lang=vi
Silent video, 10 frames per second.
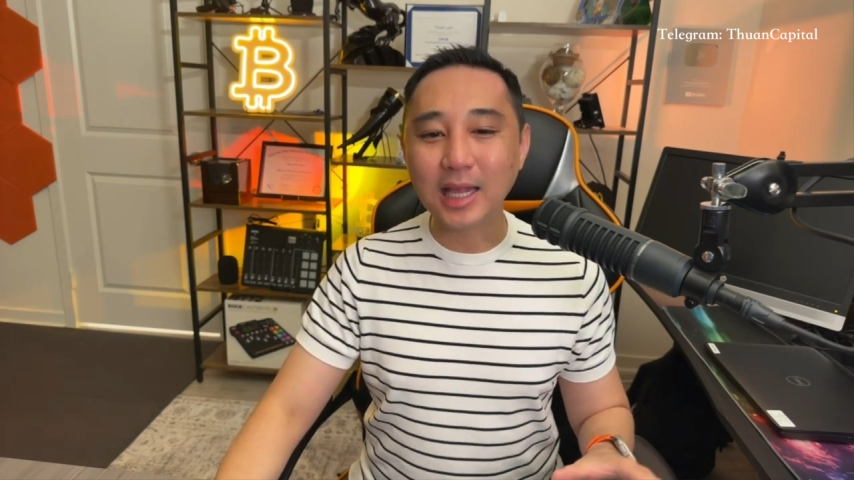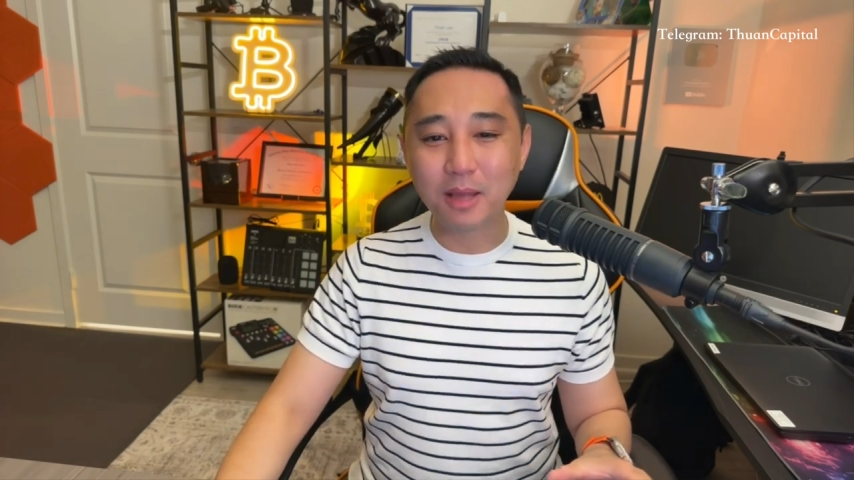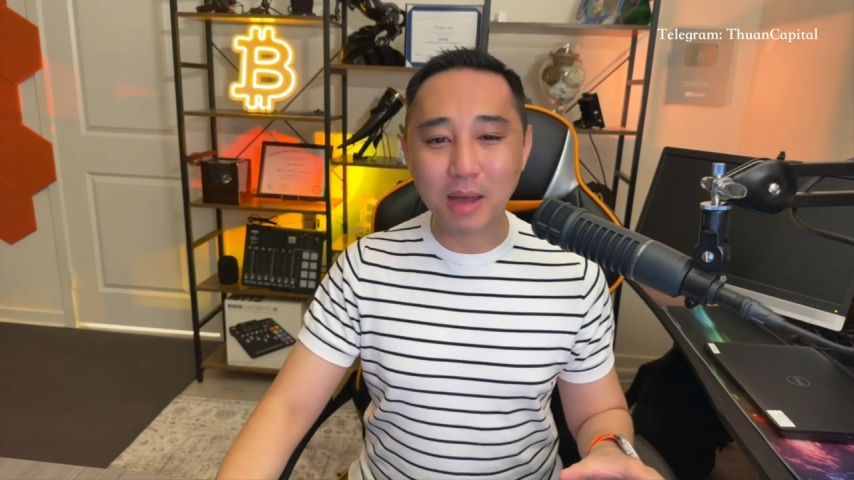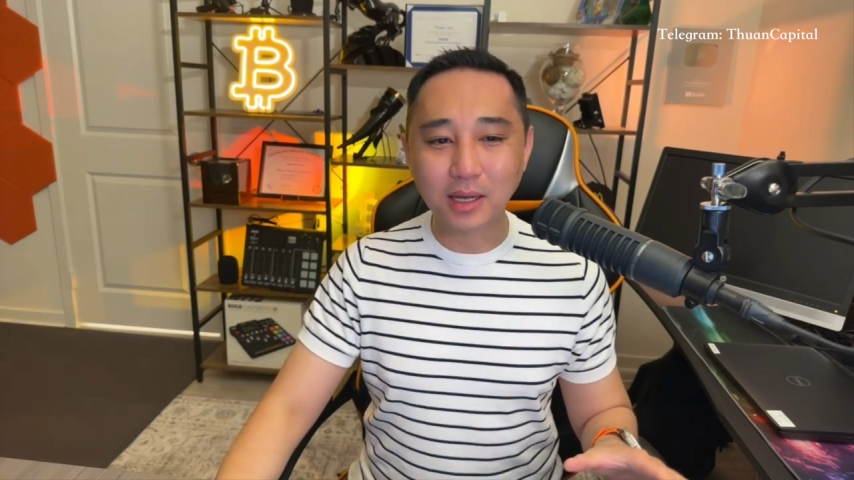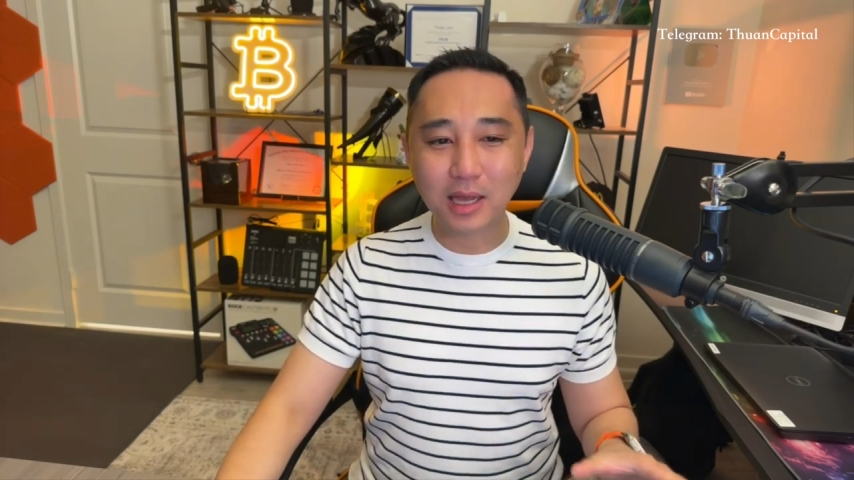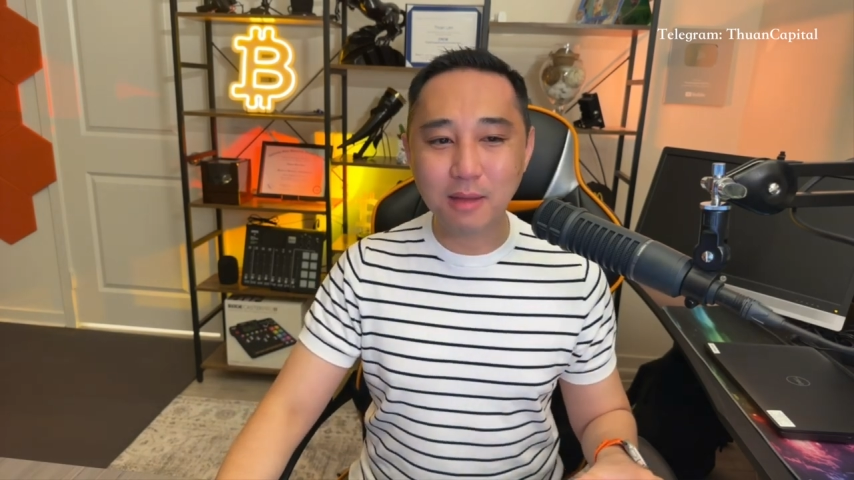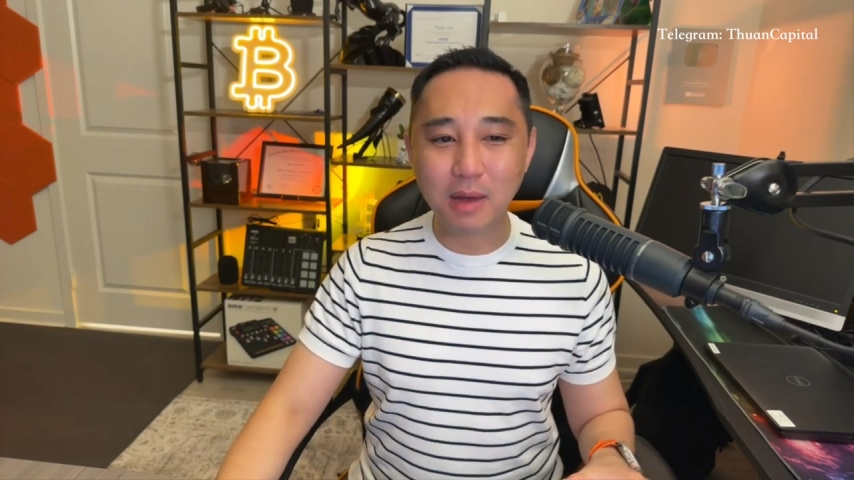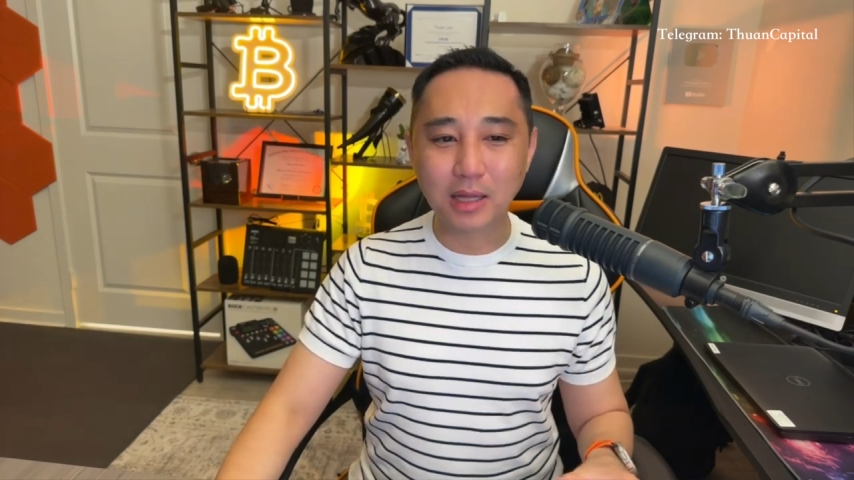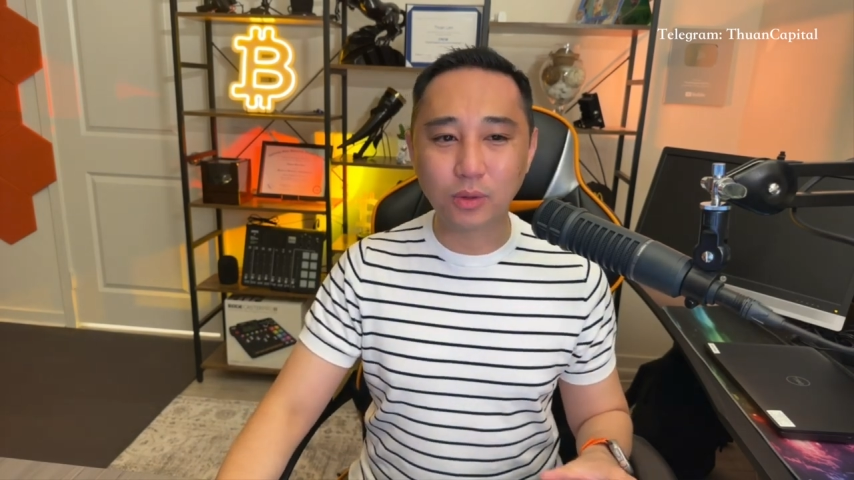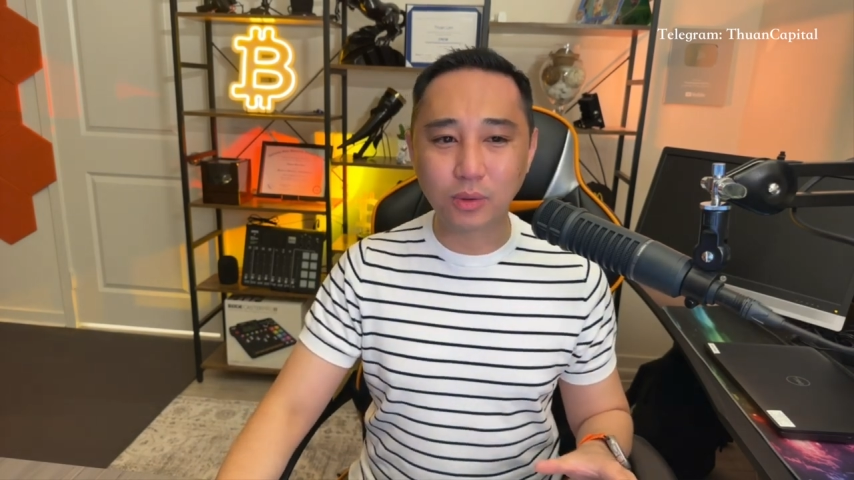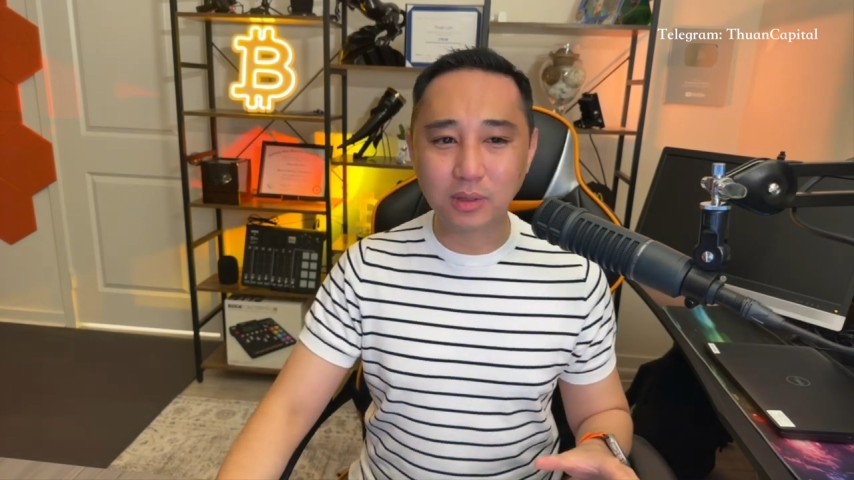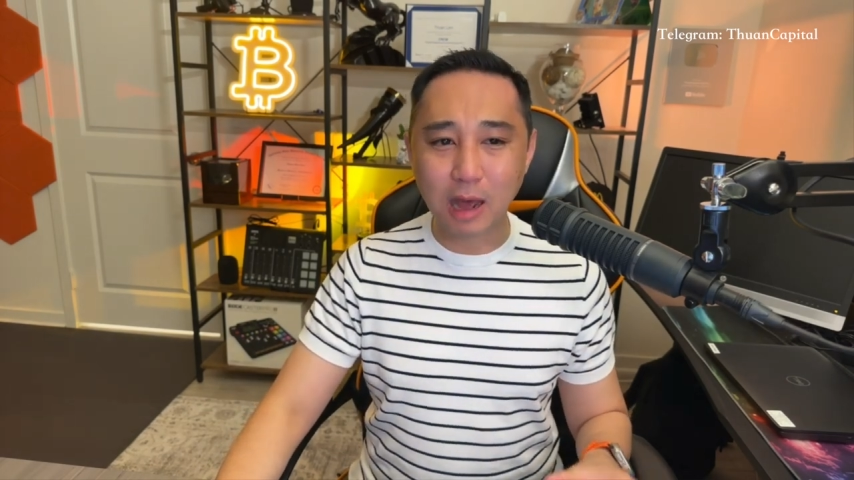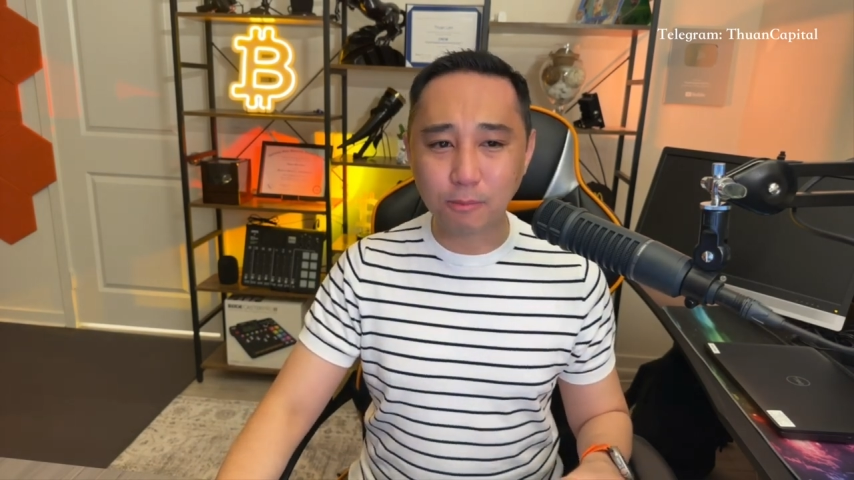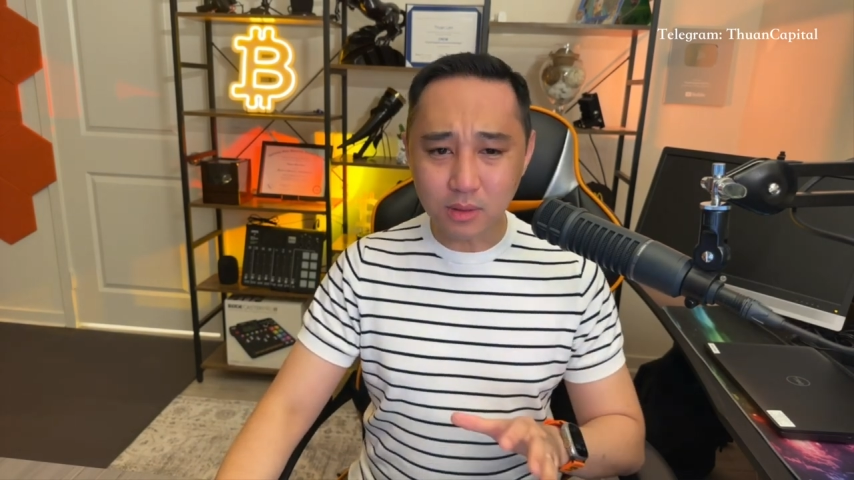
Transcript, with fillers: nhưng mà khi mà thuận đọc